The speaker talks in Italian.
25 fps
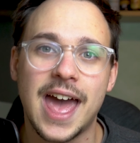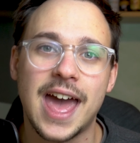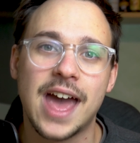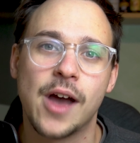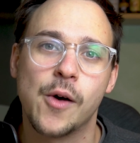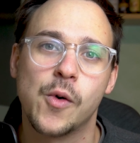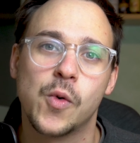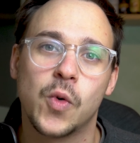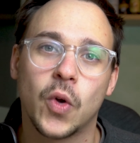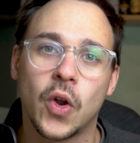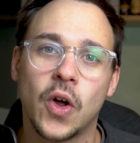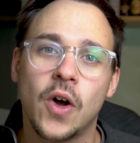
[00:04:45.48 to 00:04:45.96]

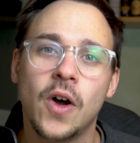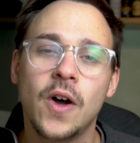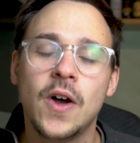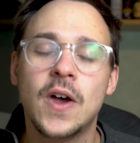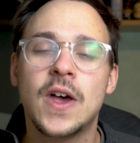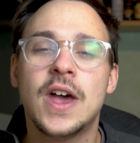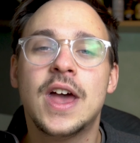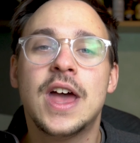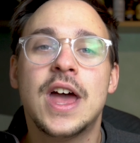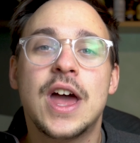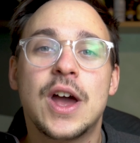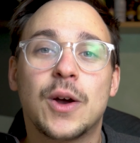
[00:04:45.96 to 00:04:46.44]
euro,
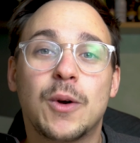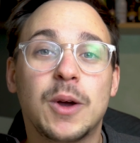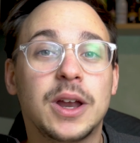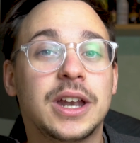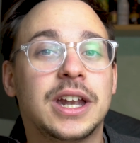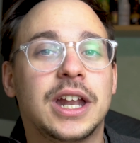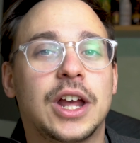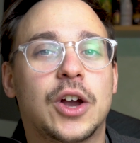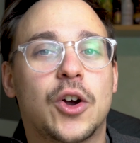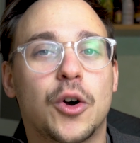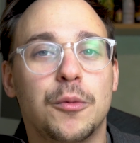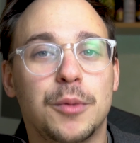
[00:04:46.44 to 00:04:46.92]

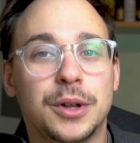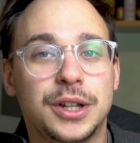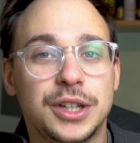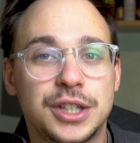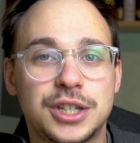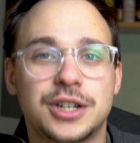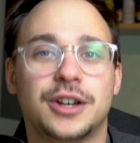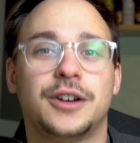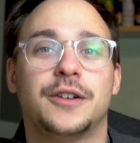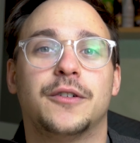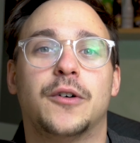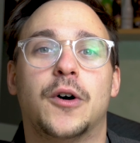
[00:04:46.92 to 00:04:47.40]
quindi come
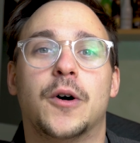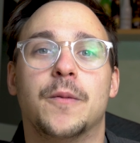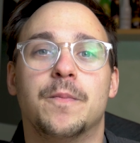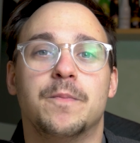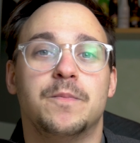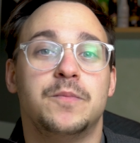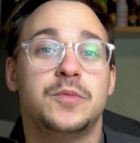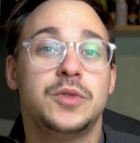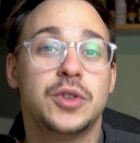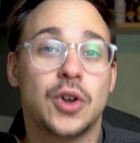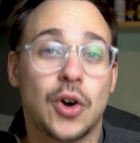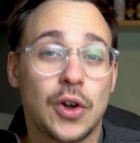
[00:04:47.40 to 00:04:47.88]
dicevo
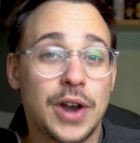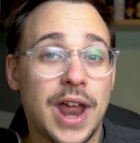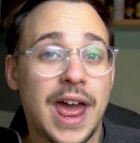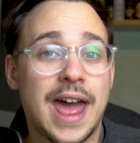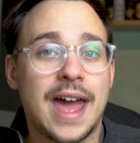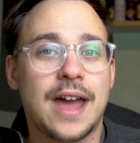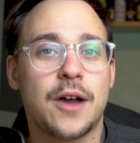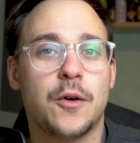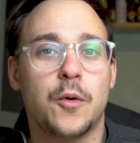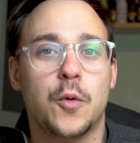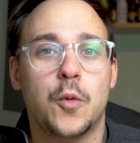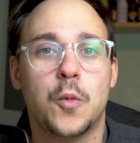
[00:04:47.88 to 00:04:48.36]
non
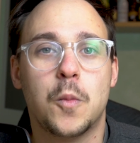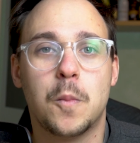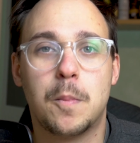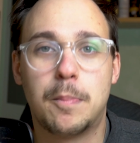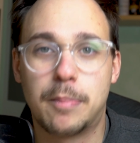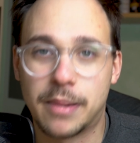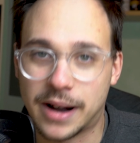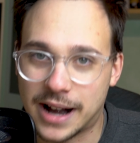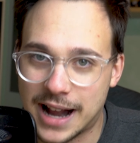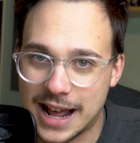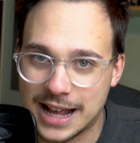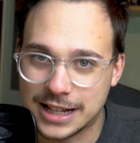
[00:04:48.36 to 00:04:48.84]
è un
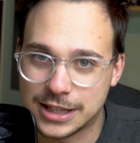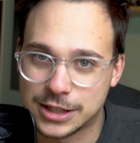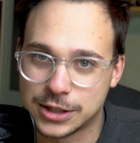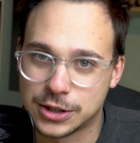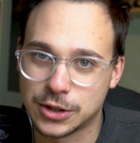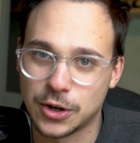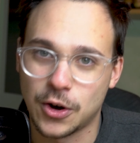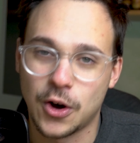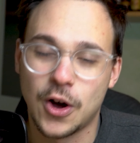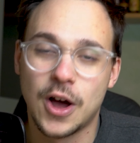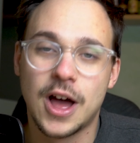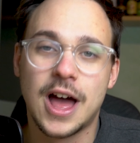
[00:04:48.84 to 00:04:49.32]

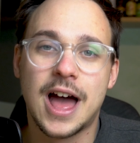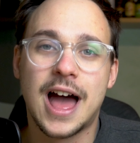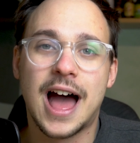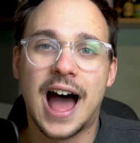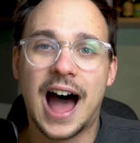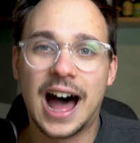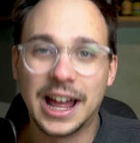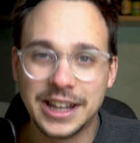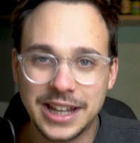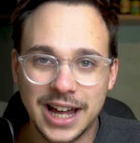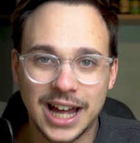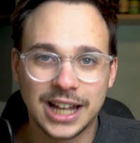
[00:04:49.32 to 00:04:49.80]
prezzo
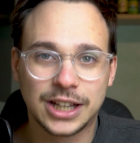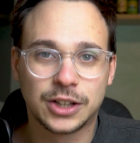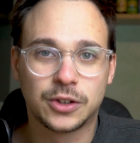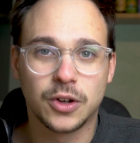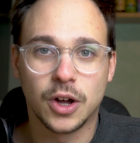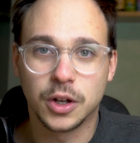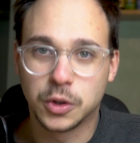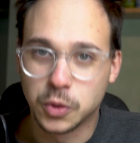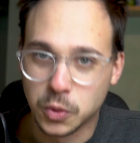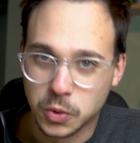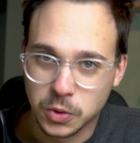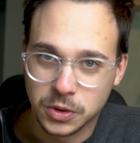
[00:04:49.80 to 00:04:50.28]
adatto
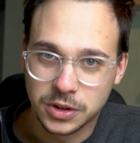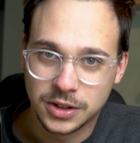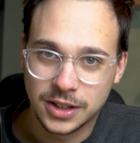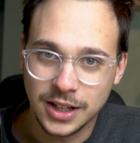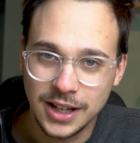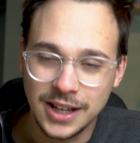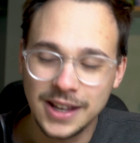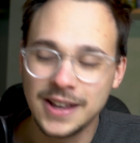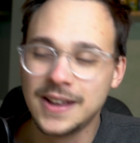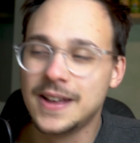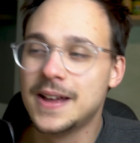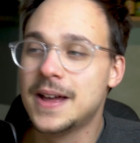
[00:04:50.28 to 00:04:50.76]
a
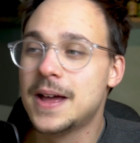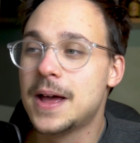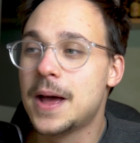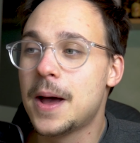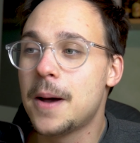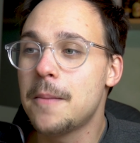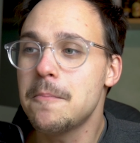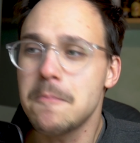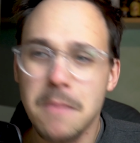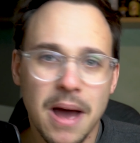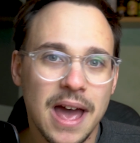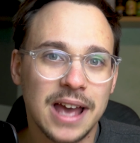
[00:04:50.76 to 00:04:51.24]
tutti,
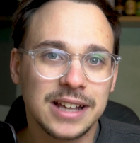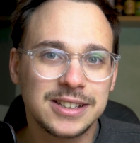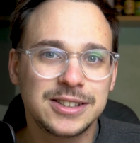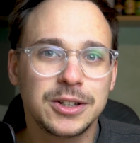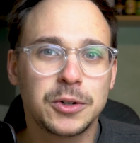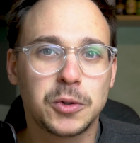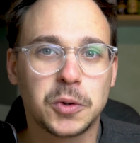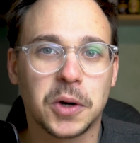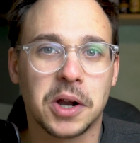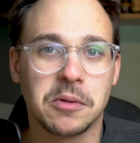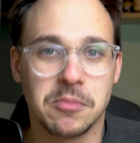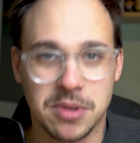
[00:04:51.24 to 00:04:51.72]
ma è
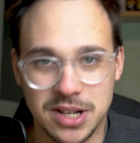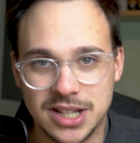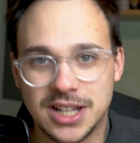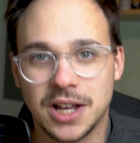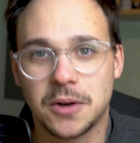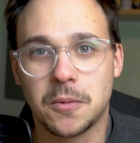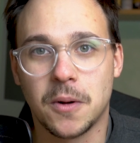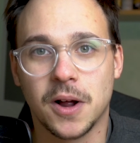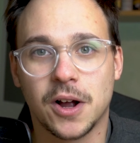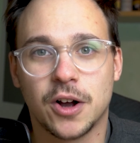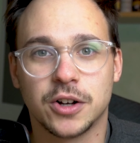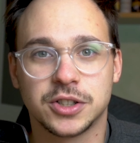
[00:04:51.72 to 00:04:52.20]
sicuramente
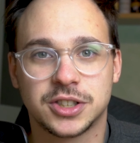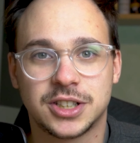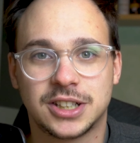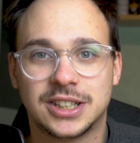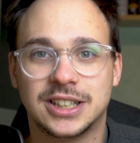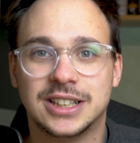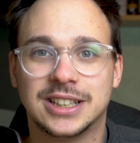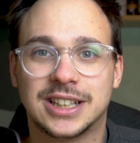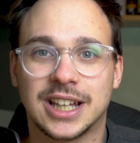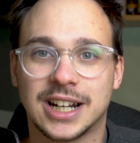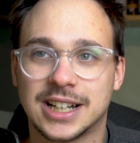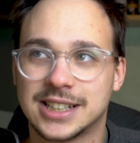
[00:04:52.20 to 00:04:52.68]
qualcosa di
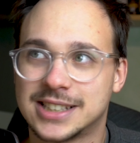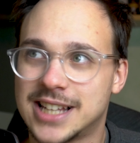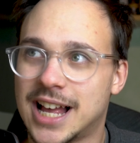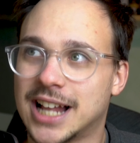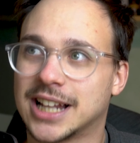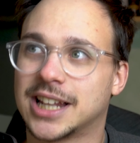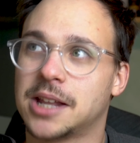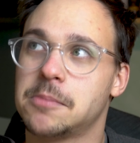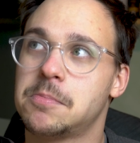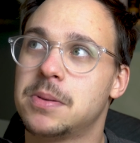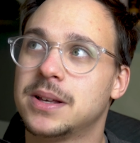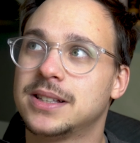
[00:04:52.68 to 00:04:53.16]

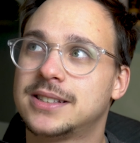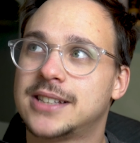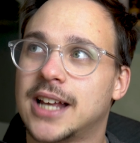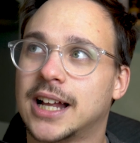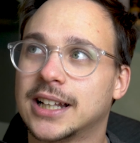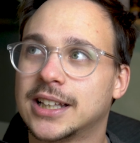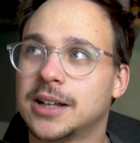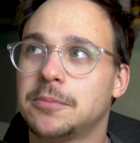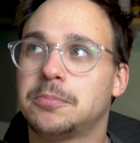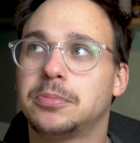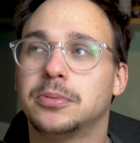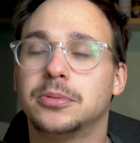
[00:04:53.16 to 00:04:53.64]
interessante.
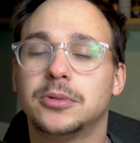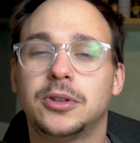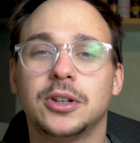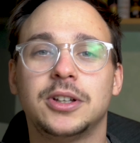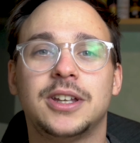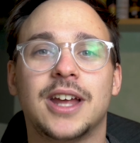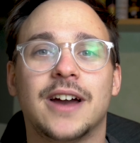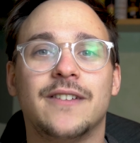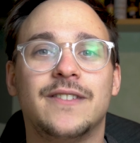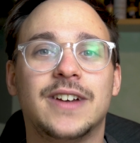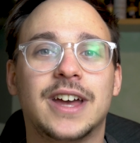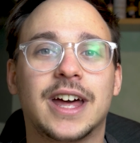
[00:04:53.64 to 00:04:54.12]
Pensate appunto
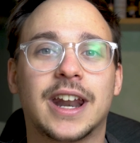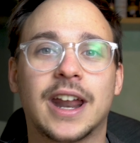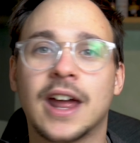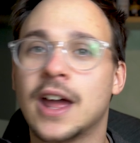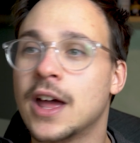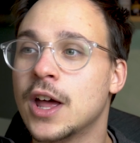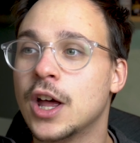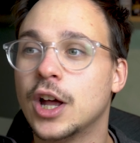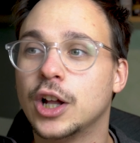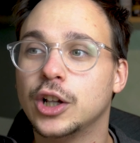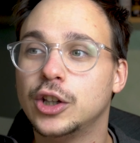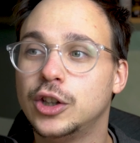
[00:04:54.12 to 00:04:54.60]
di avere
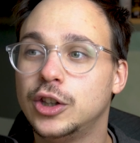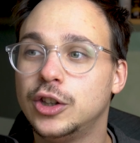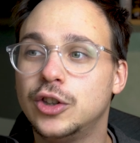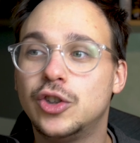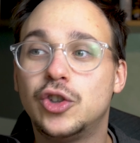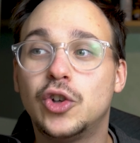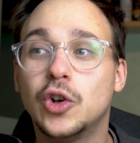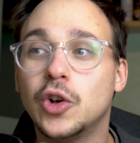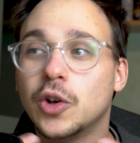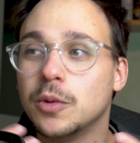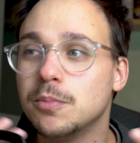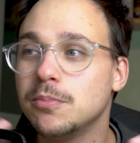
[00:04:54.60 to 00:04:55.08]

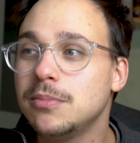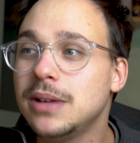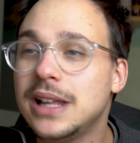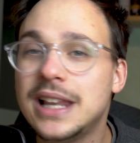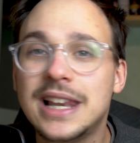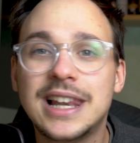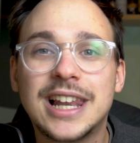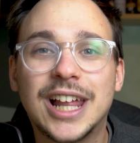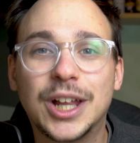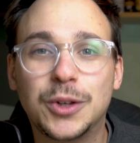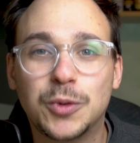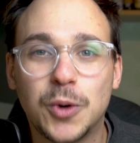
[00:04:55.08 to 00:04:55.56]

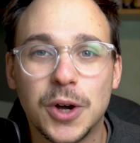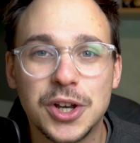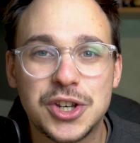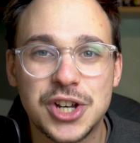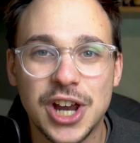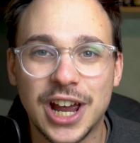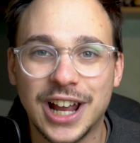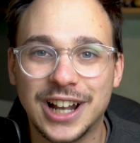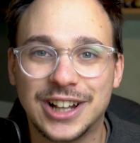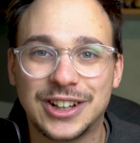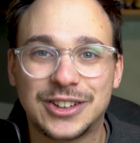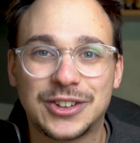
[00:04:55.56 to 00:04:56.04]

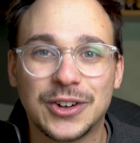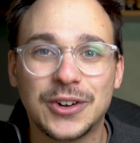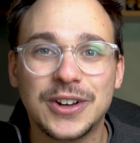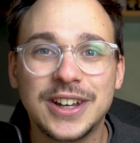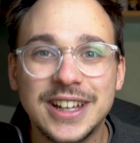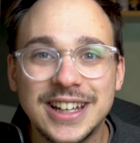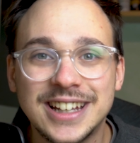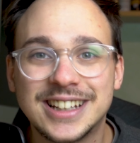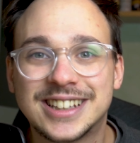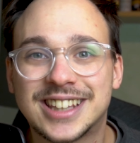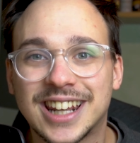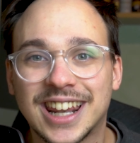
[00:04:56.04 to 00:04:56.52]
1200
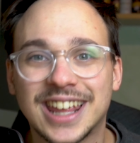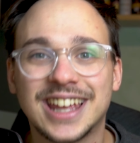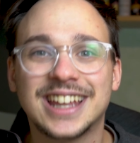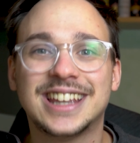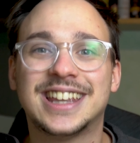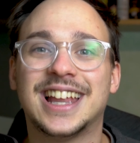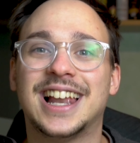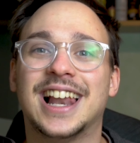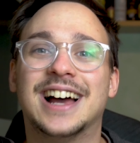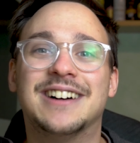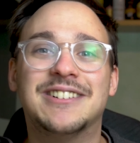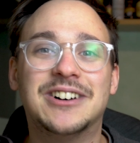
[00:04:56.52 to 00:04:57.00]
litri
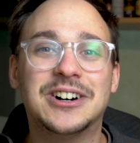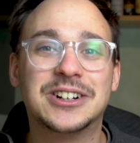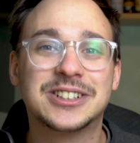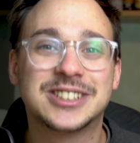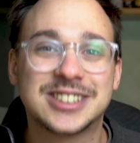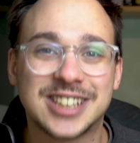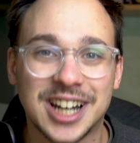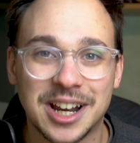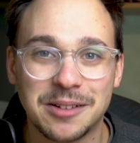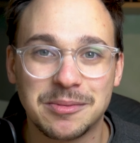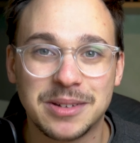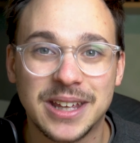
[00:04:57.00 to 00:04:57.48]
della
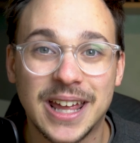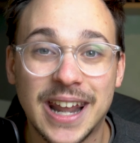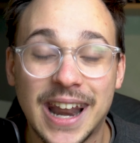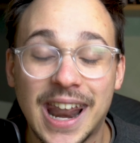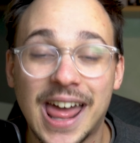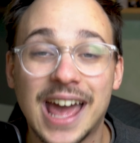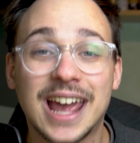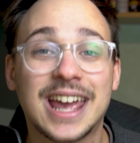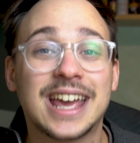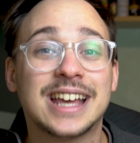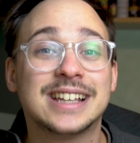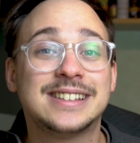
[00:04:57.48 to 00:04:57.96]
vostra
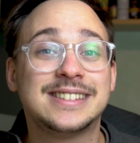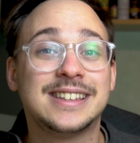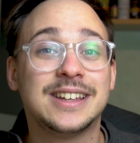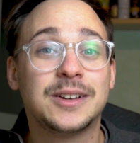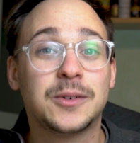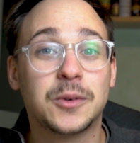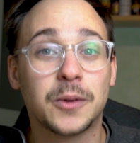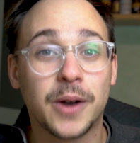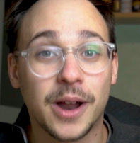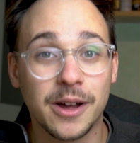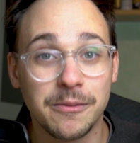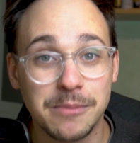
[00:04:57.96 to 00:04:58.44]
birra che
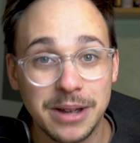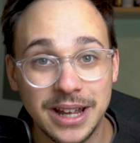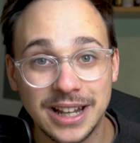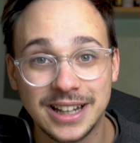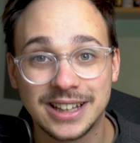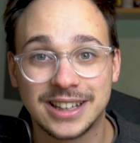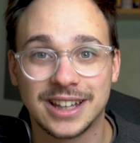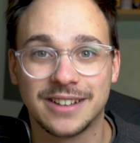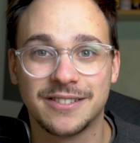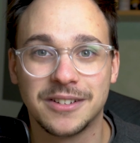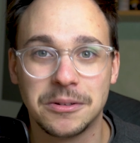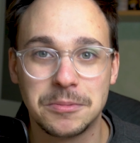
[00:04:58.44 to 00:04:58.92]

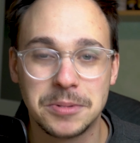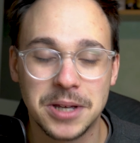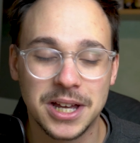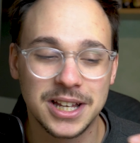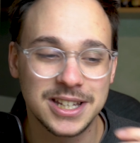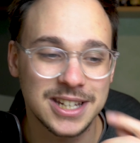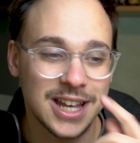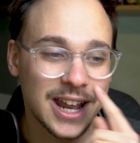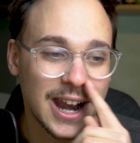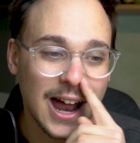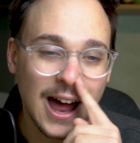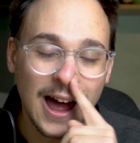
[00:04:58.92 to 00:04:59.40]
sicuramente vi
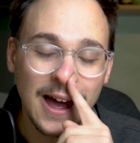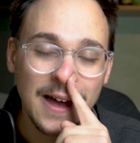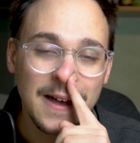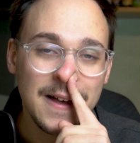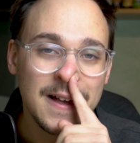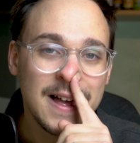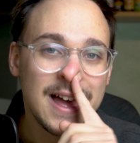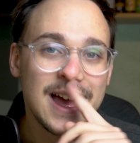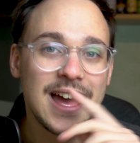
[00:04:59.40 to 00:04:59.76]
piacerà